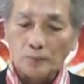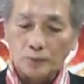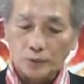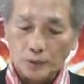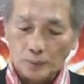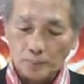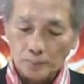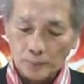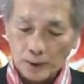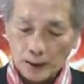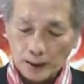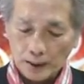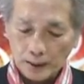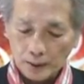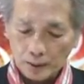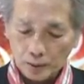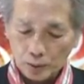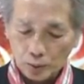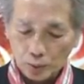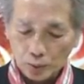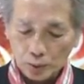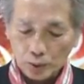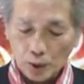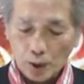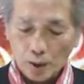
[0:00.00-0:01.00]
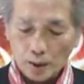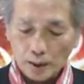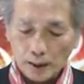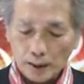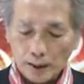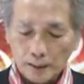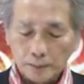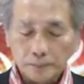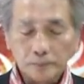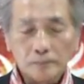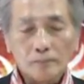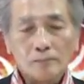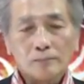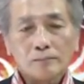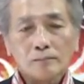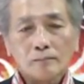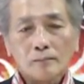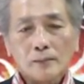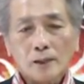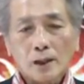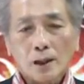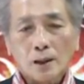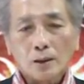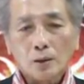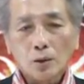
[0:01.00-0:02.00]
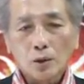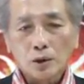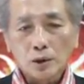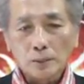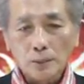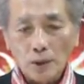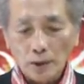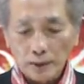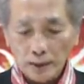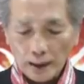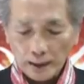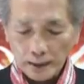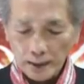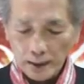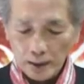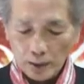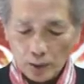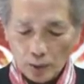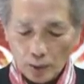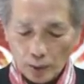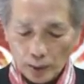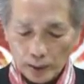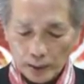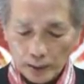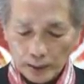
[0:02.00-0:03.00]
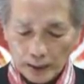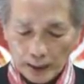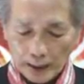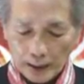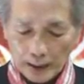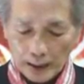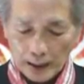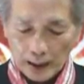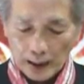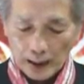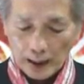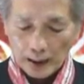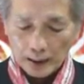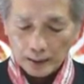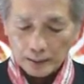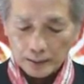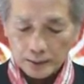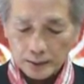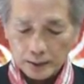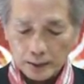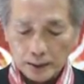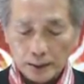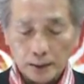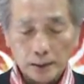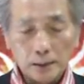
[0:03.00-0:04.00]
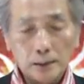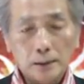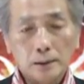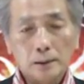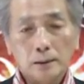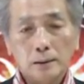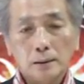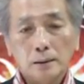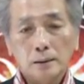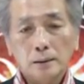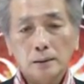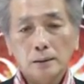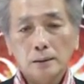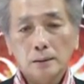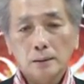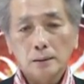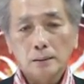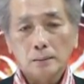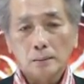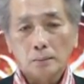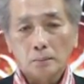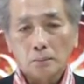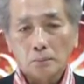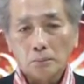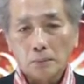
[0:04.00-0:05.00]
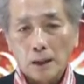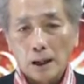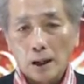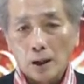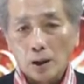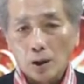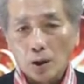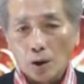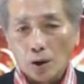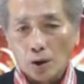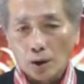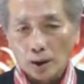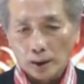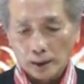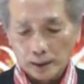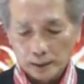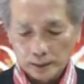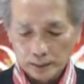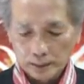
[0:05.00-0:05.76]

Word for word: สัมพันธ์ถูกต้องนะโดยเฉพาะอย่างยิ่งคนในราศีมังกร